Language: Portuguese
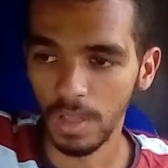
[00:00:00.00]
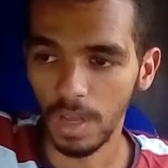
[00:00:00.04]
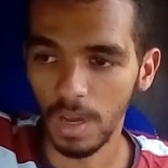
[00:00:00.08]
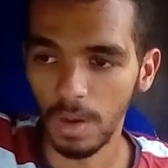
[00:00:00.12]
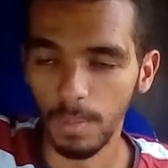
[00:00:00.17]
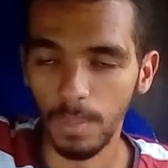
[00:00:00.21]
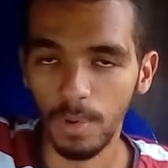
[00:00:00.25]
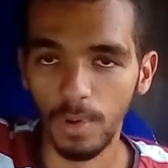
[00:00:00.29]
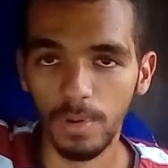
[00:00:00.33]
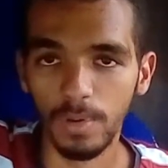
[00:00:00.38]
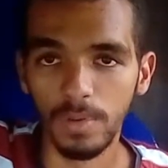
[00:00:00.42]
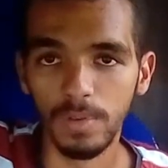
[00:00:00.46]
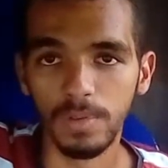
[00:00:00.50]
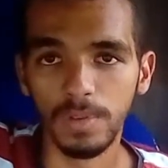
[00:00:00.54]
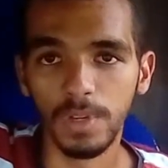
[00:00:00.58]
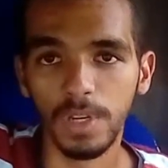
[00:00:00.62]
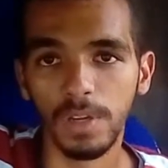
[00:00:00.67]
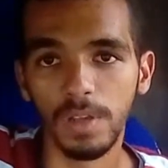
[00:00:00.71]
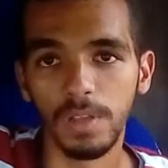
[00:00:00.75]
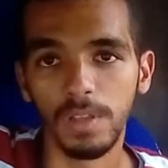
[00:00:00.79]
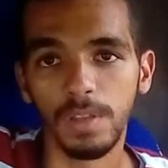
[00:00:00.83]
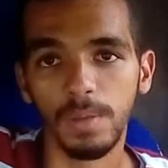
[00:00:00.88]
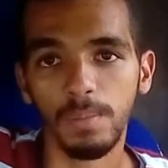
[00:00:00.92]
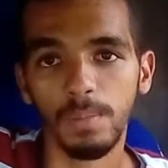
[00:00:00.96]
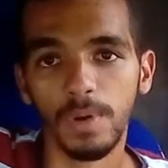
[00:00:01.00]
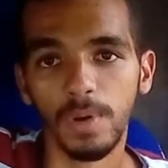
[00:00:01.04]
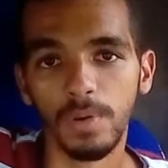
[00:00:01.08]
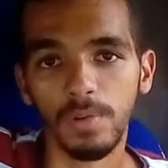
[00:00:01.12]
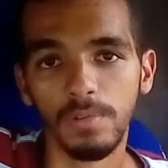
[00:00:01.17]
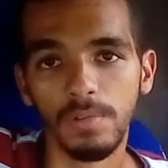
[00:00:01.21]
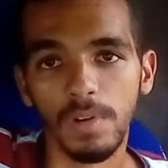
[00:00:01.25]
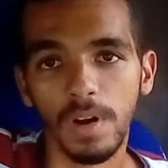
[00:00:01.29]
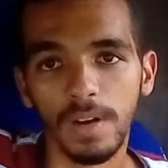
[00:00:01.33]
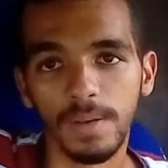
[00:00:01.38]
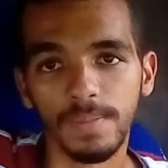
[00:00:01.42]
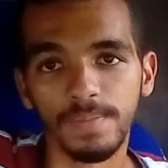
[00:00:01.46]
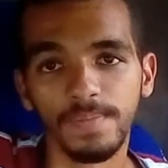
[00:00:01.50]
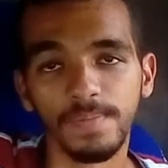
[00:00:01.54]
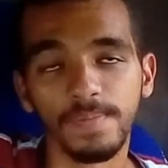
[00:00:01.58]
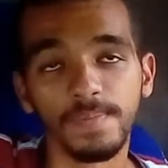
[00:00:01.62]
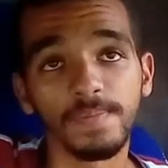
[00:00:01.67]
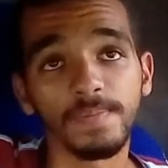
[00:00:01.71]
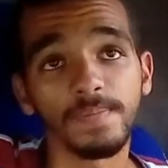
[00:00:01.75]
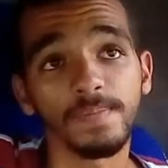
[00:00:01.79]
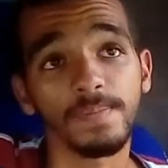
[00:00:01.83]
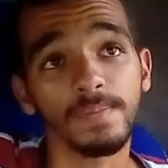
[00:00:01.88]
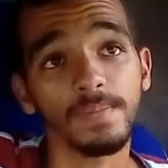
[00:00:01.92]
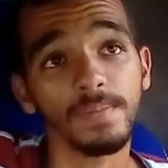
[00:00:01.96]
Tá bom, gente boa?
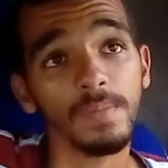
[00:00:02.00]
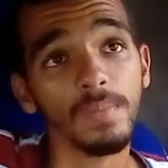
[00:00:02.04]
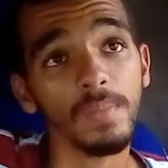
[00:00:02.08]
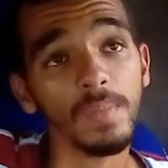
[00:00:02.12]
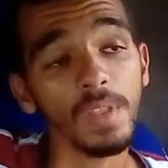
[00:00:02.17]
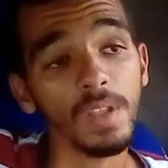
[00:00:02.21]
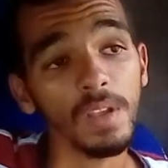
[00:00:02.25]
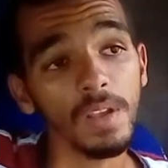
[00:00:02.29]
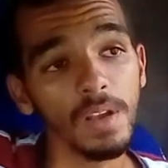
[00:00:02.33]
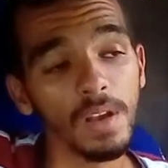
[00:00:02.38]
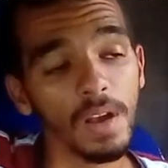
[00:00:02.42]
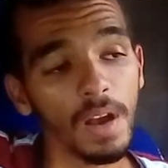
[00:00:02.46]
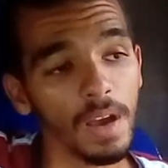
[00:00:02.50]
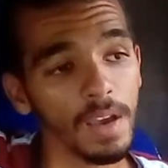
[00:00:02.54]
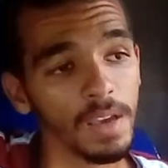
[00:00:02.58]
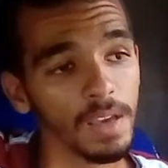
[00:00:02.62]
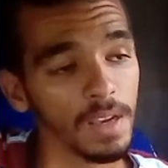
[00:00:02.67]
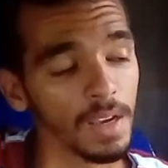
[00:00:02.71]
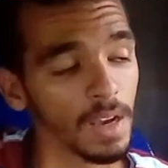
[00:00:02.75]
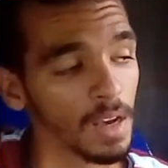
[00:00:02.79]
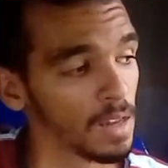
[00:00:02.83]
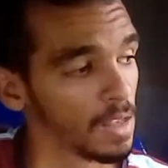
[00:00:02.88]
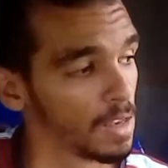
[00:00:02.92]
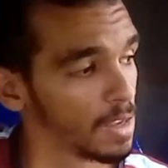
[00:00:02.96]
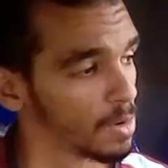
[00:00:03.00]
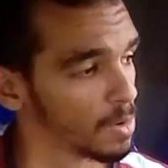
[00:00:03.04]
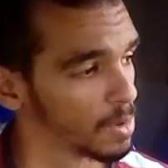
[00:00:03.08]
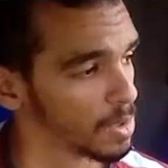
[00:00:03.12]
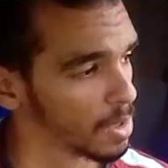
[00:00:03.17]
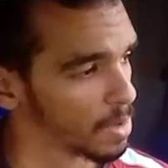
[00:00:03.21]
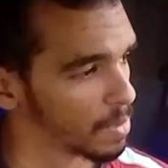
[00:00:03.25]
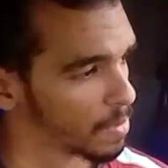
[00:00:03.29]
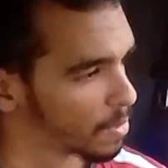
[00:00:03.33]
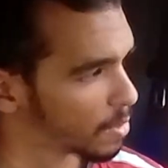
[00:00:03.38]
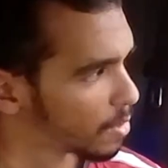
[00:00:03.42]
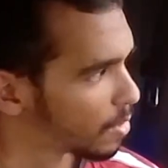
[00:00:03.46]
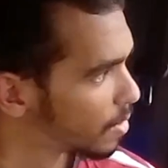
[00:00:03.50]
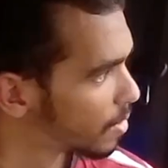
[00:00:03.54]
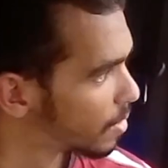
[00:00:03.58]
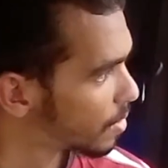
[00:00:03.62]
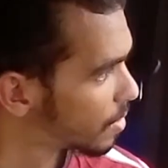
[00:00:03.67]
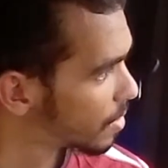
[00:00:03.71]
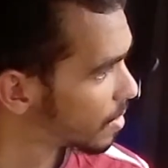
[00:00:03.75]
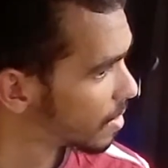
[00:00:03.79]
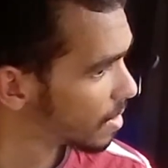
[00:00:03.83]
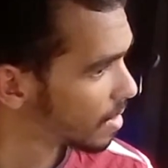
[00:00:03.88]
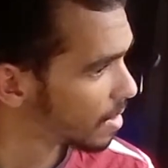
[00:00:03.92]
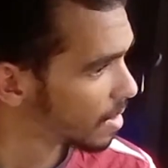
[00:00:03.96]
Aí galera, hoje eu
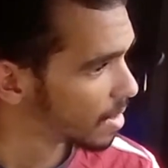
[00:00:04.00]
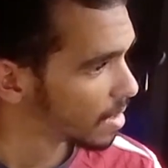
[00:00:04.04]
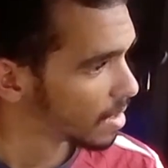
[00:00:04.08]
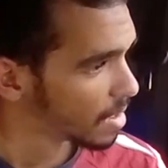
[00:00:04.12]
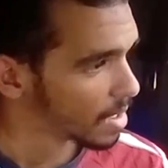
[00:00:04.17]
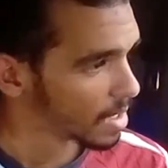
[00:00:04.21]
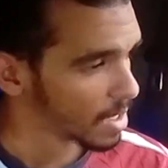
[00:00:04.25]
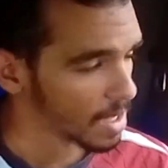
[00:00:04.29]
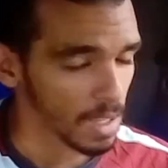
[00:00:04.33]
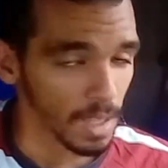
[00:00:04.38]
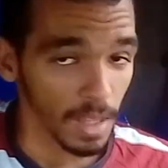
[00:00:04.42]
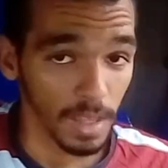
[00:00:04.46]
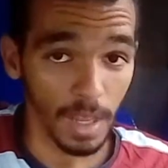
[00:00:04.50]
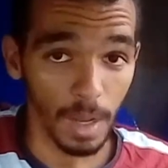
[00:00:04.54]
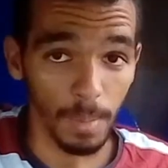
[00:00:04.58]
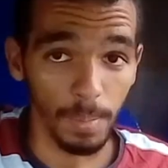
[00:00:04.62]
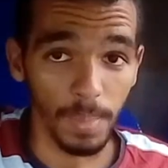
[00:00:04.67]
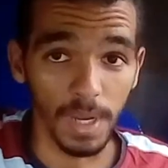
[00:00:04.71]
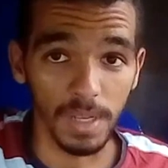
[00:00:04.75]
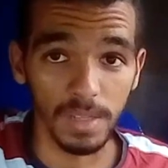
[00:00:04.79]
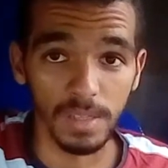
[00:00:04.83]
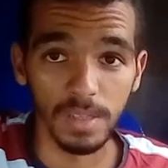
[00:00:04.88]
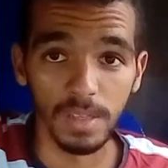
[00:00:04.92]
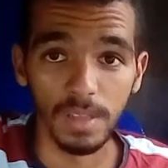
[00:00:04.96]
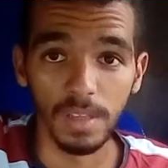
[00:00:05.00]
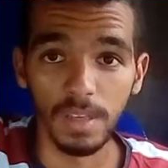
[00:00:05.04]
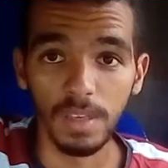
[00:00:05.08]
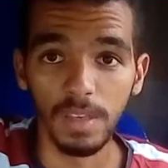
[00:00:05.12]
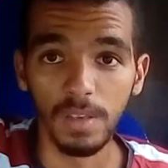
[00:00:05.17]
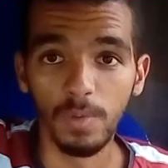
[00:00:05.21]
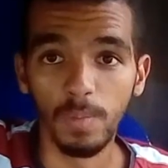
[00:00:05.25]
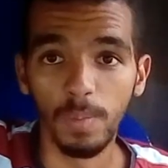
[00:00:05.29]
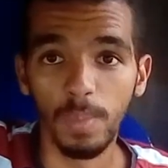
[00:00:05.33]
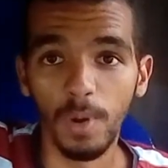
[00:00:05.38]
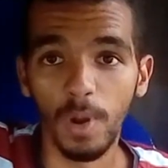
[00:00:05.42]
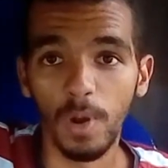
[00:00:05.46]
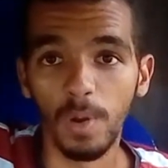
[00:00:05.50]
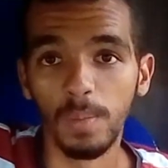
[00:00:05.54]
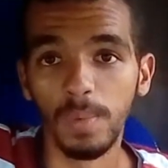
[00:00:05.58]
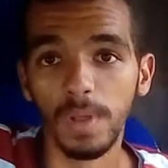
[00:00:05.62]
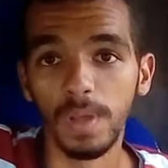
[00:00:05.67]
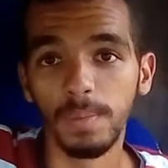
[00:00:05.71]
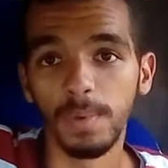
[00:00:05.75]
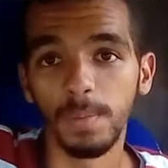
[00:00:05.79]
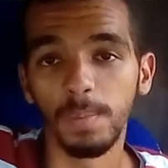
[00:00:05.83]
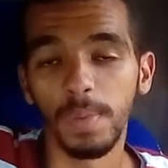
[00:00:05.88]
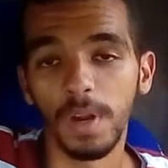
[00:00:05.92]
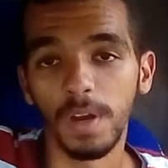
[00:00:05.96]
vou tá passando aqui um
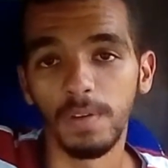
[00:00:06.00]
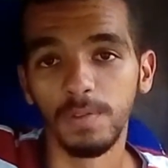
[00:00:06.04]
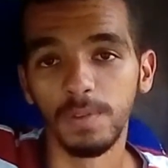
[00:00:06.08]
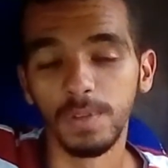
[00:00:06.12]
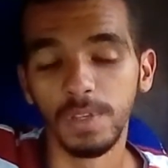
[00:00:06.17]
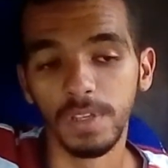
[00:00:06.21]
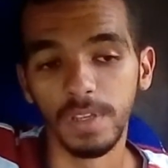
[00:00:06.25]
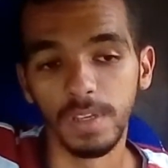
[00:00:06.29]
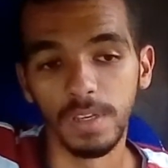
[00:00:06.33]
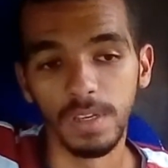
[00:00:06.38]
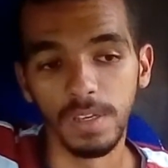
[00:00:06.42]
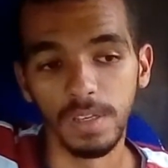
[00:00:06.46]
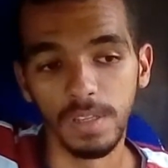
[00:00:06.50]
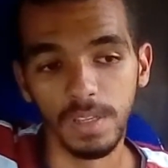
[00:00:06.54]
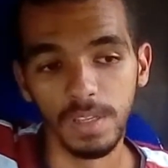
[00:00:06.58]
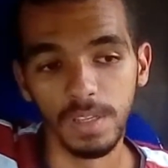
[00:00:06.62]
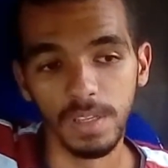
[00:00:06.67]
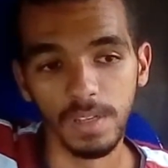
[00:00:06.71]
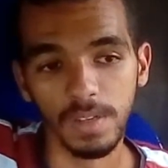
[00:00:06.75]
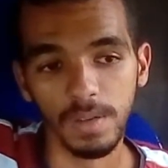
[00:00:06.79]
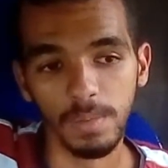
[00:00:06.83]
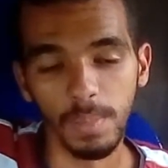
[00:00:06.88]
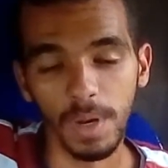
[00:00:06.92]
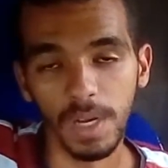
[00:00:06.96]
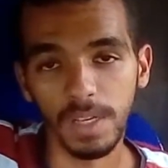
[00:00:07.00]
problema para vocês.